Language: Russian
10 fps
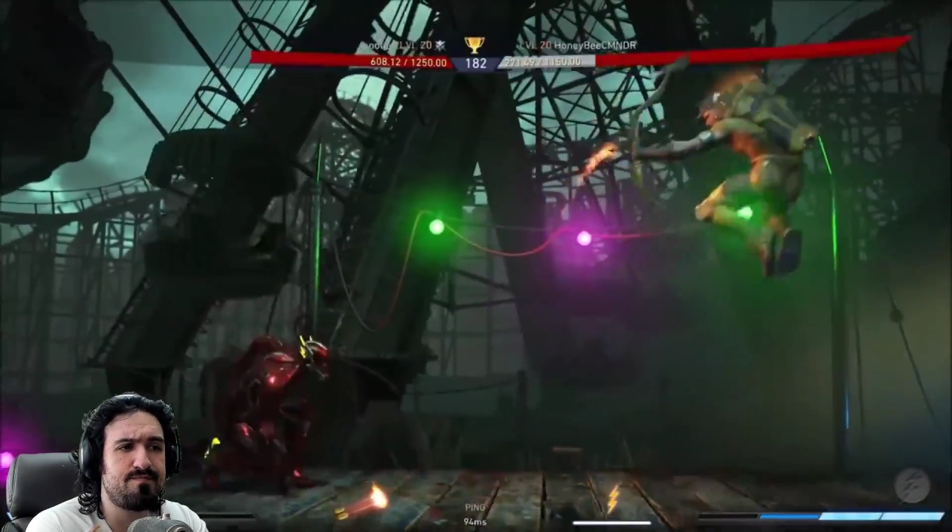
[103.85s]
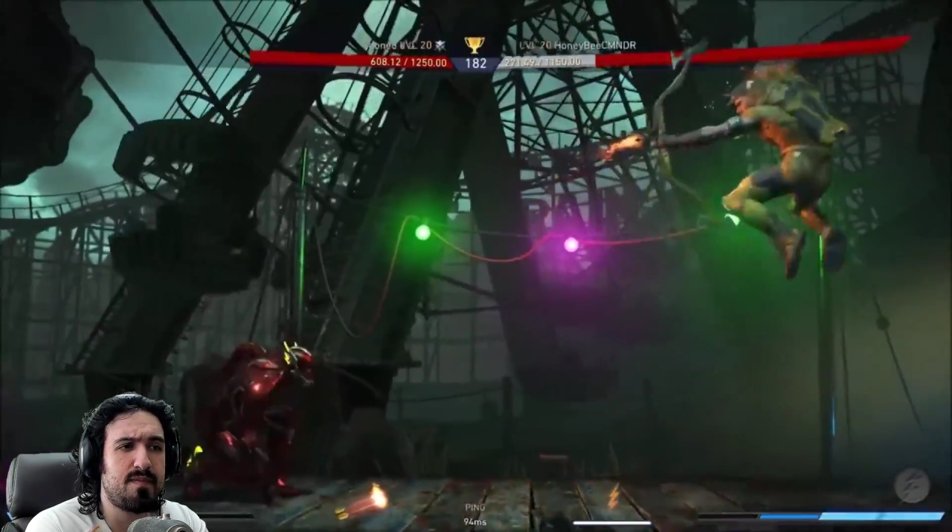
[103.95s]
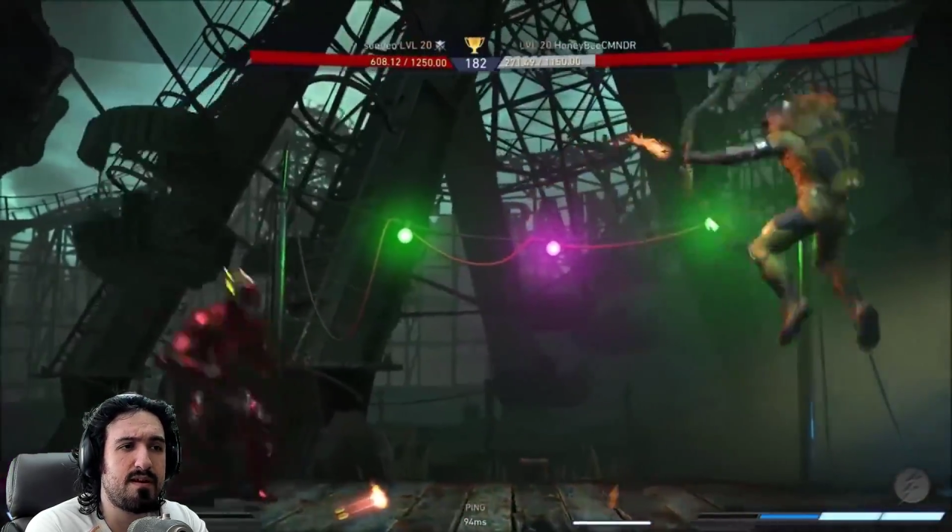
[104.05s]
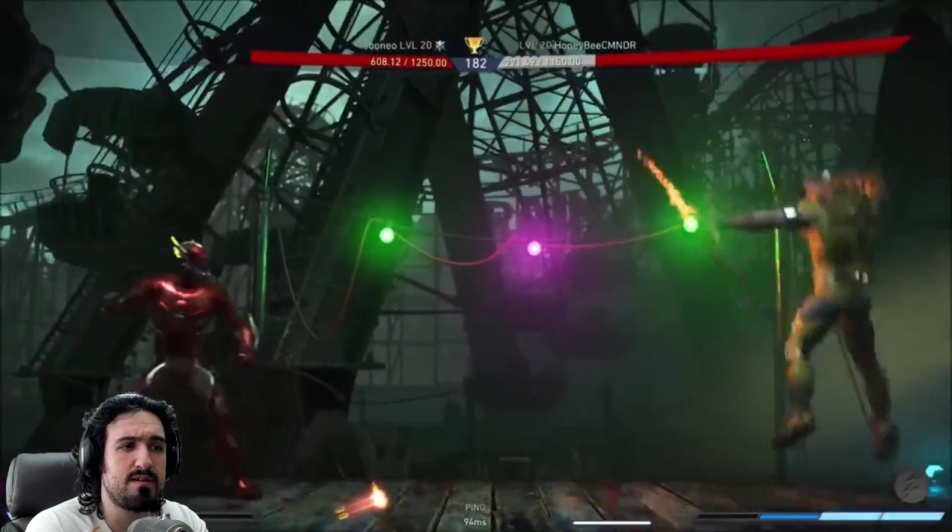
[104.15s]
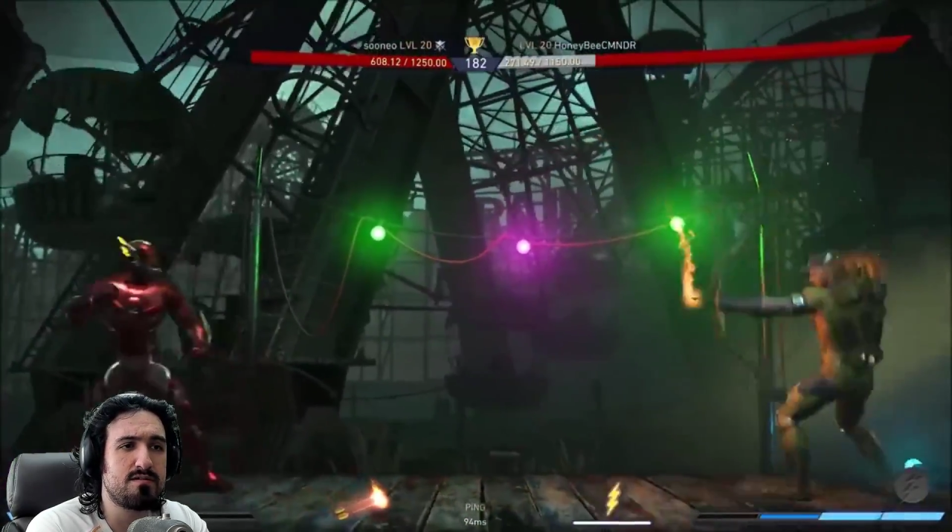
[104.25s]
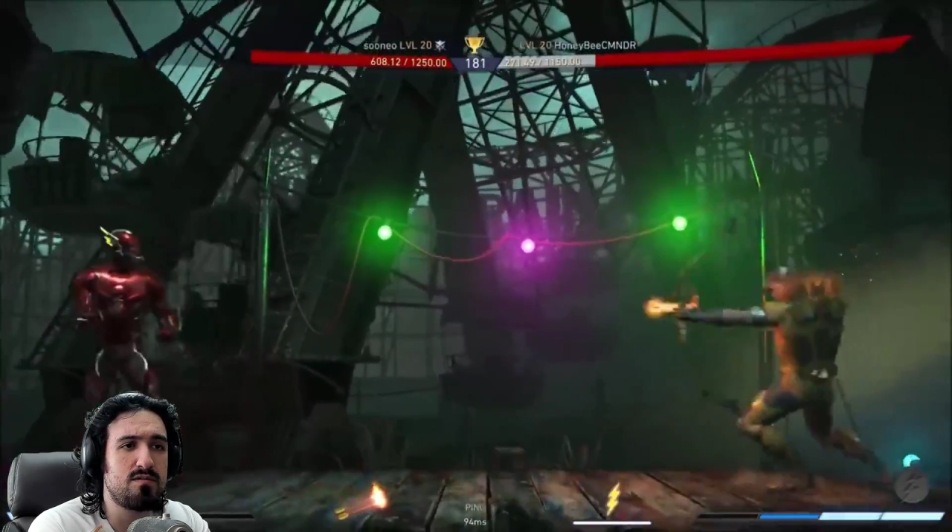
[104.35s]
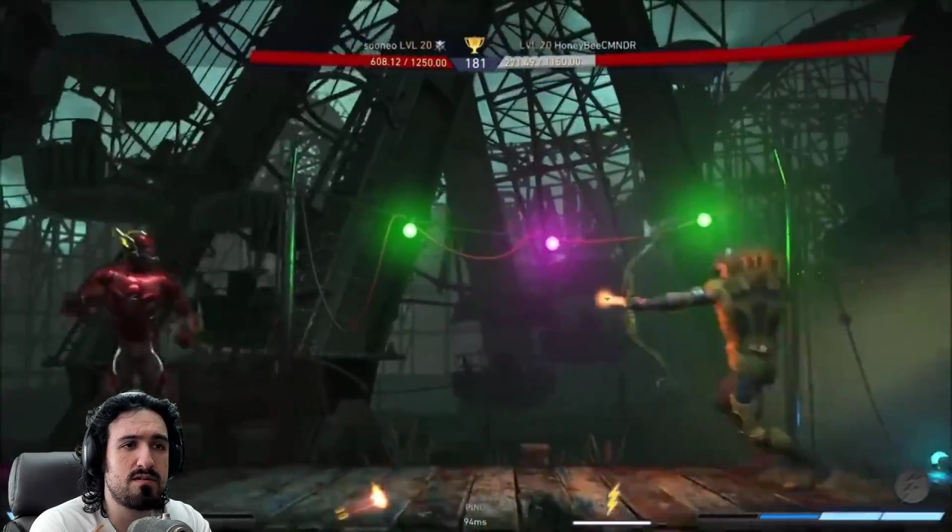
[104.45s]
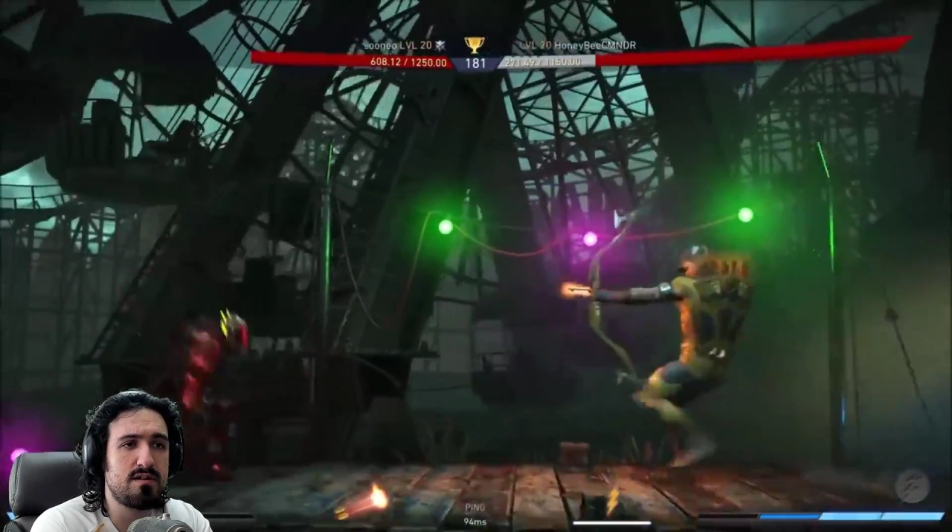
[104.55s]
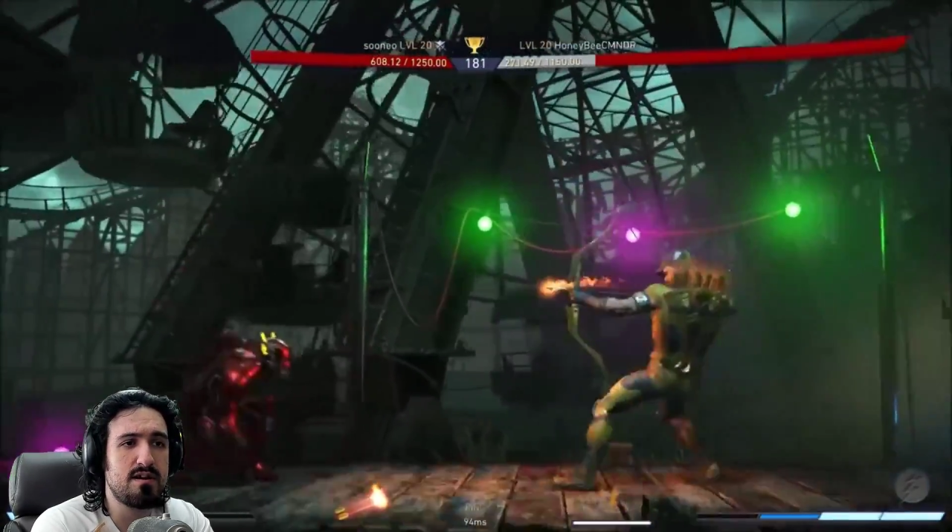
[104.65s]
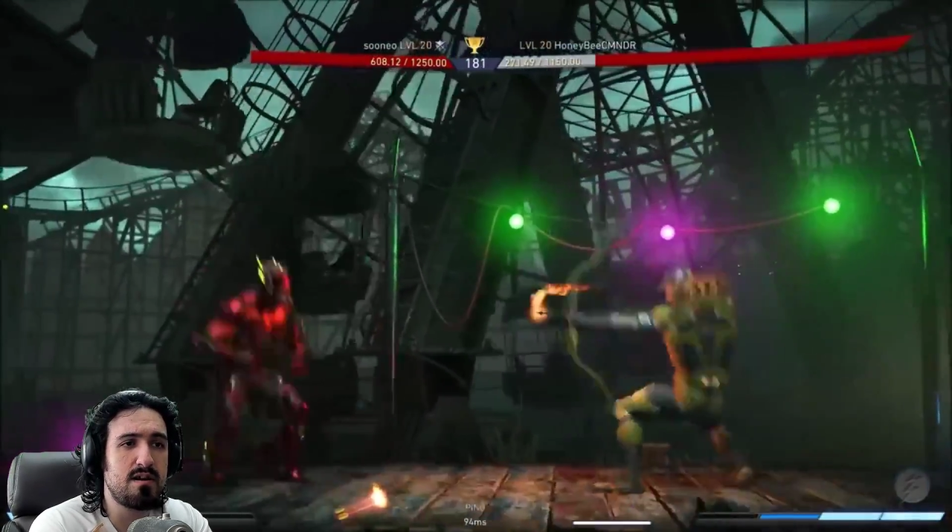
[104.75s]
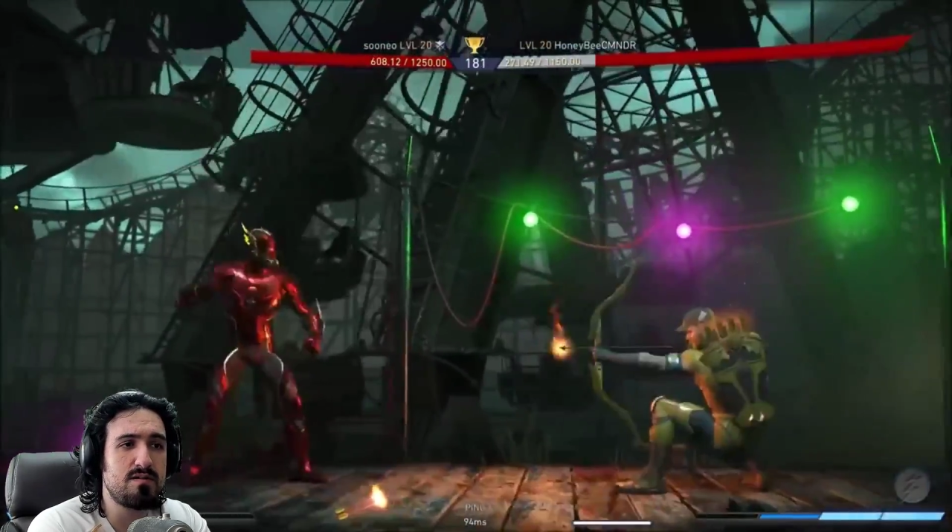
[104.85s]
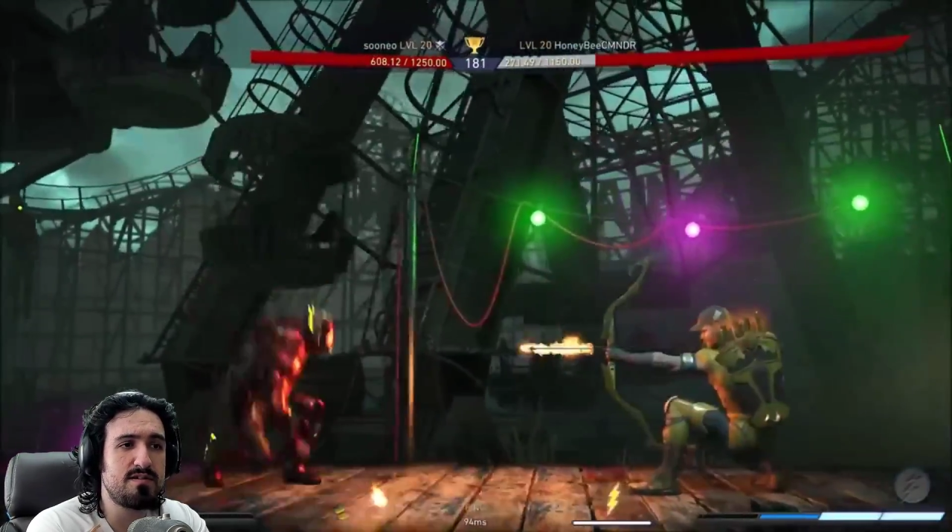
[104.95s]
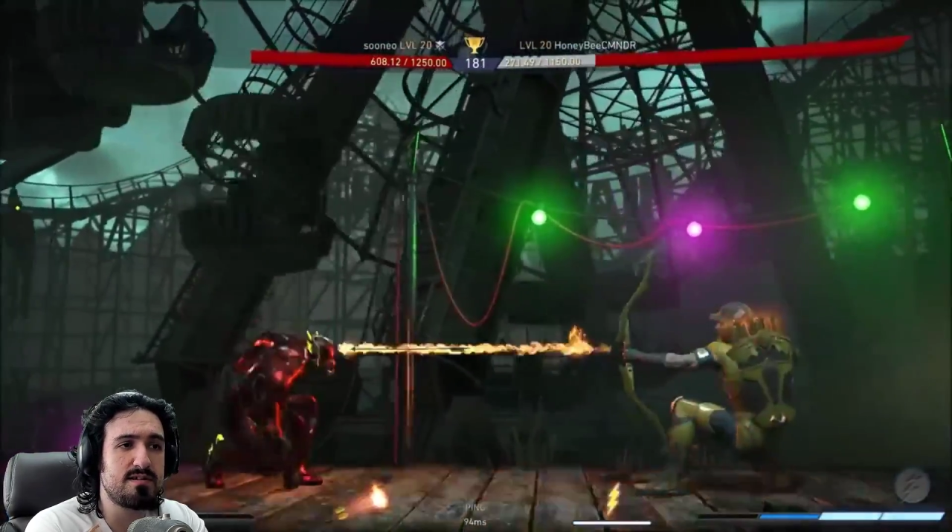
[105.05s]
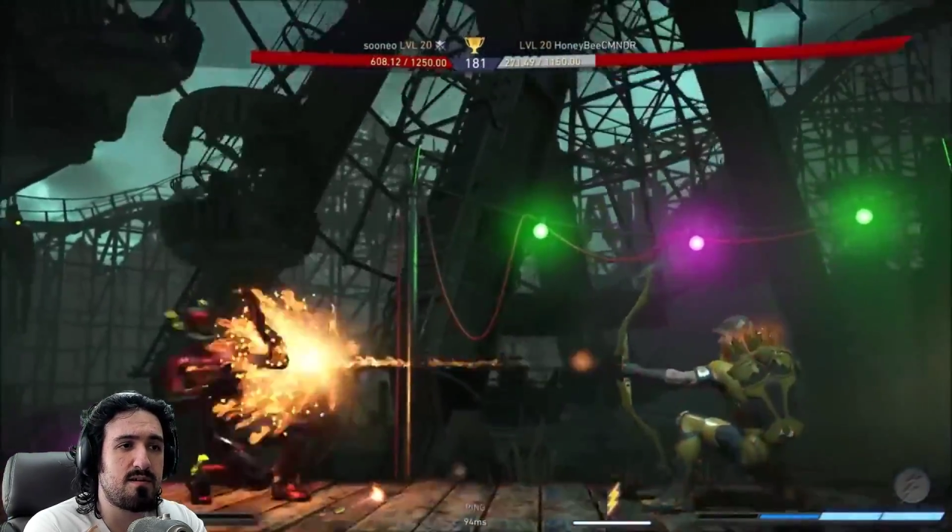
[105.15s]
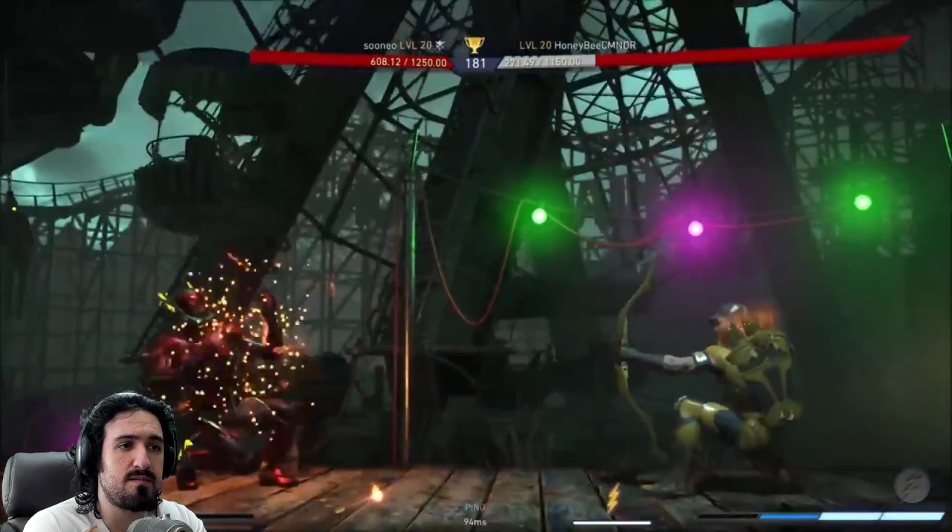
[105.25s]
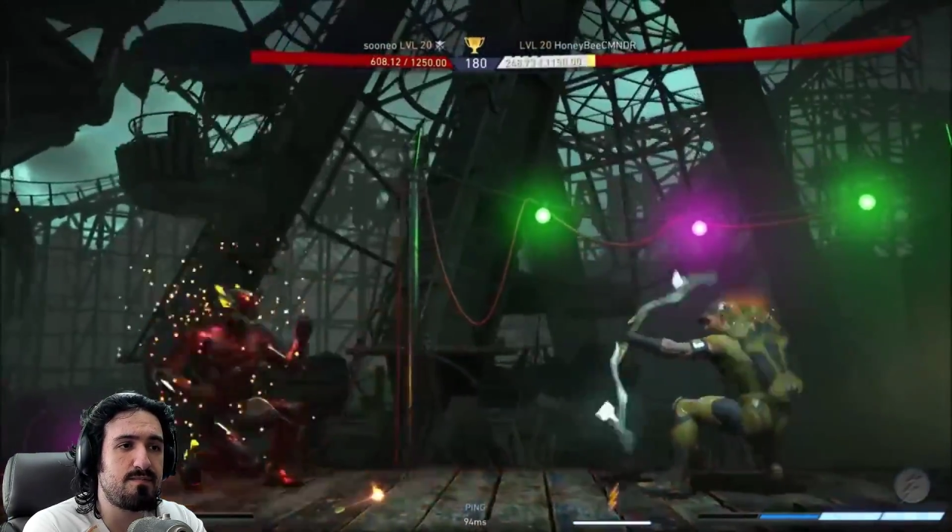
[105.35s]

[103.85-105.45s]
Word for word: Я э, долго не играл, не знаю.